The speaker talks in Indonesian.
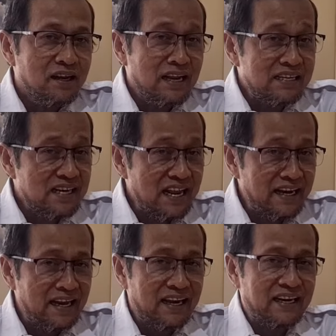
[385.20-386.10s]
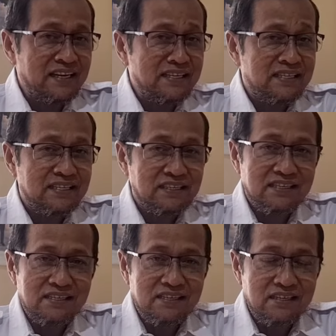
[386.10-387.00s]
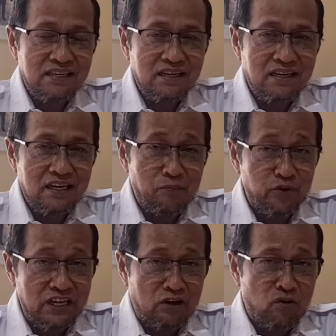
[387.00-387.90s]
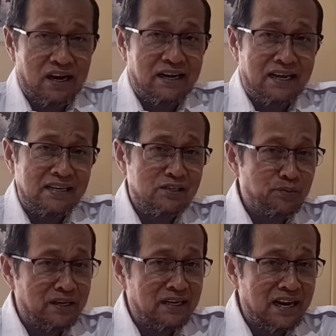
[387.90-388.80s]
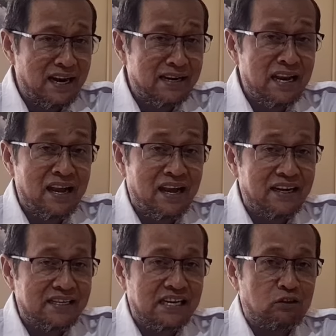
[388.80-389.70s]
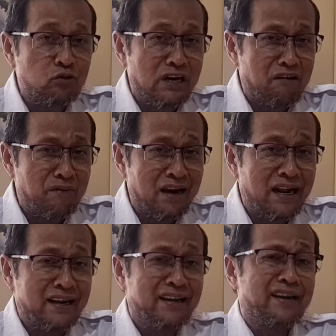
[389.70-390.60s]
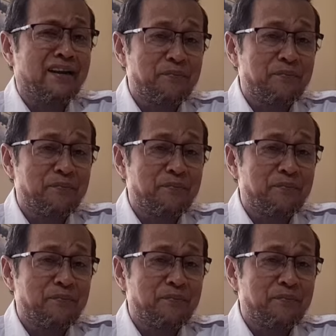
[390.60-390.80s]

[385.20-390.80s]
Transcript: Nah selain Haris, kemudian Wardan sebenarnya ada satu nama lagi